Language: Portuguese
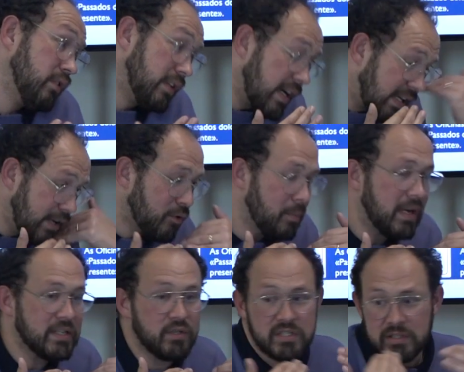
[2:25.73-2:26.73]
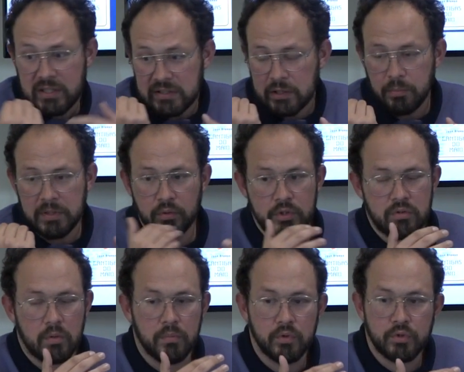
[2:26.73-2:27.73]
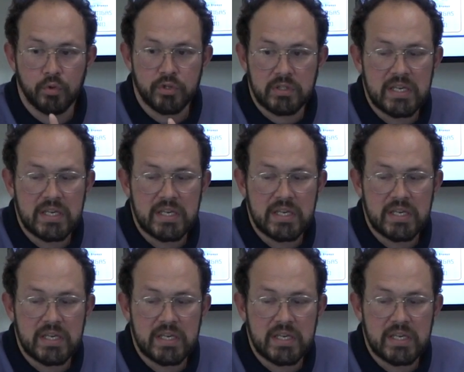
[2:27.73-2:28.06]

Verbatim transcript: daquilo que o Brasil, a gente até comentou isso no almoço hoje,